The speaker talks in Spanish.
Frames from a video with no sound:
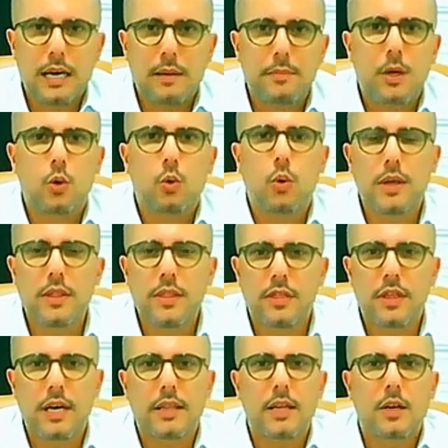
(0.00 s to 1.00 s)

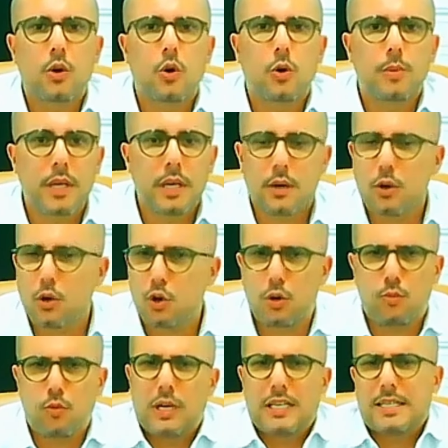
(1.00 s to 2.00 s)
vergüenza del gobierno
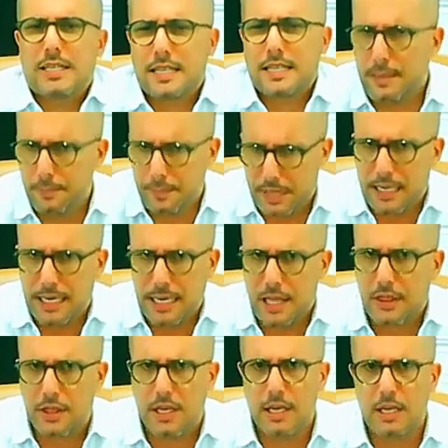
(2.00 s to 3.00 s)
como las que también
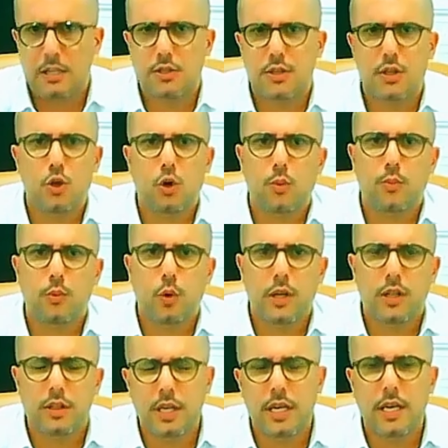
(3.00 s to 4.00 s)
hace el señor
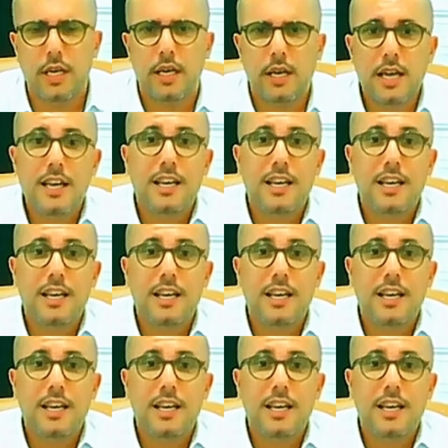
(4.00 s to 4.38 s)
Puente,